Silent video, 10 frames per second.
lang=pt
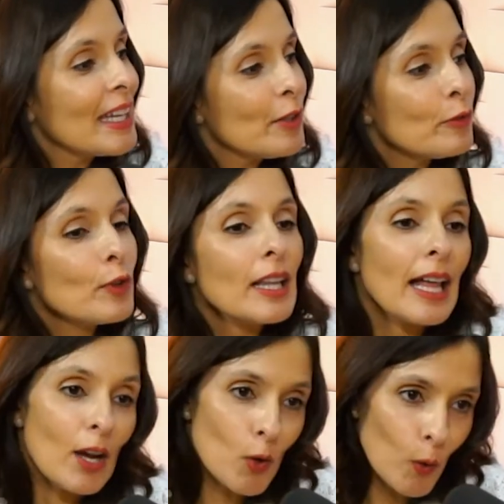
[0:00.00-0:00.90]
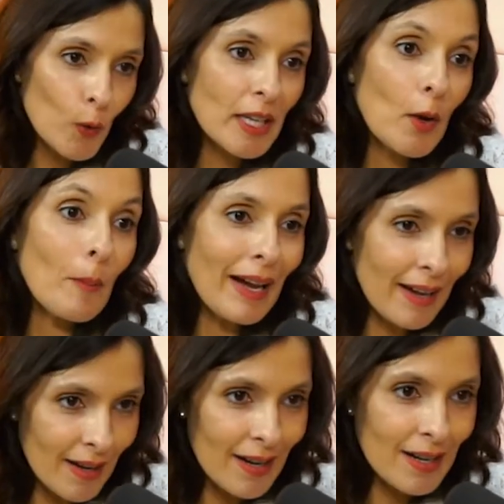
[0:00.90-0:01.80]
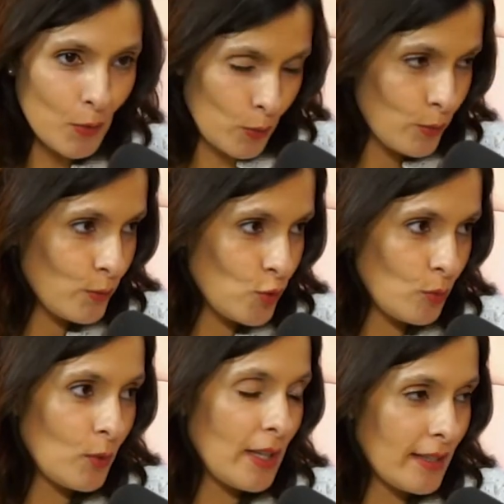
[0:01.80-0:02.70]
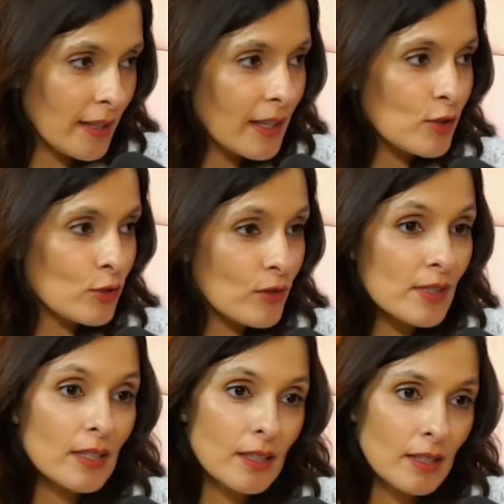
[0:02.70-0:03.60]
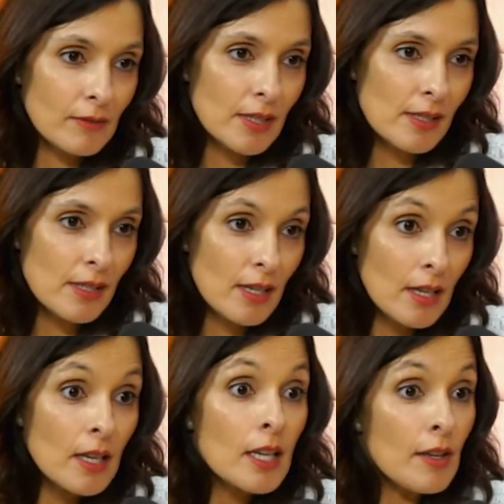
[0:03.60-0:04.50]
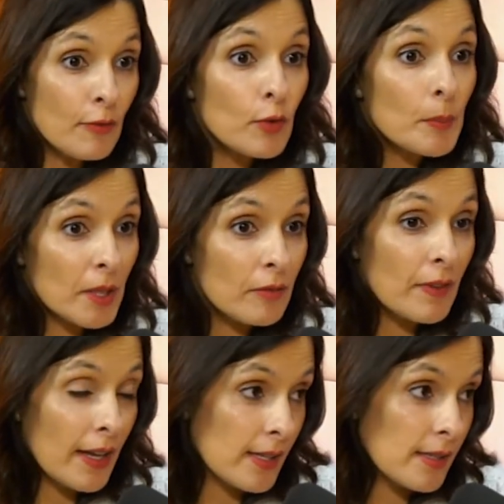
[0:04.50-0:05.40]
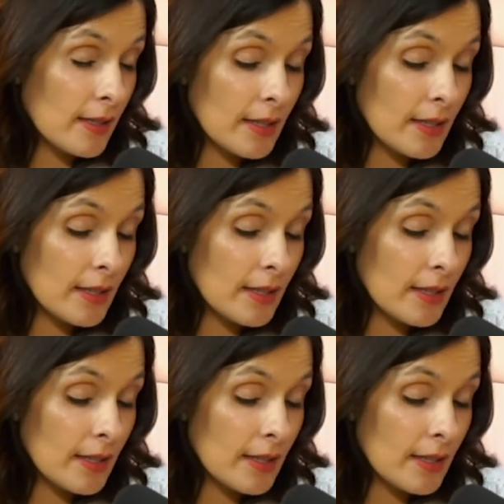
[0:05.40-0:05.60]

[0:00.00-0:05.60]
Fui lá, coloquei o um macacão de mulher elástico dos incríveis e fui pra festa.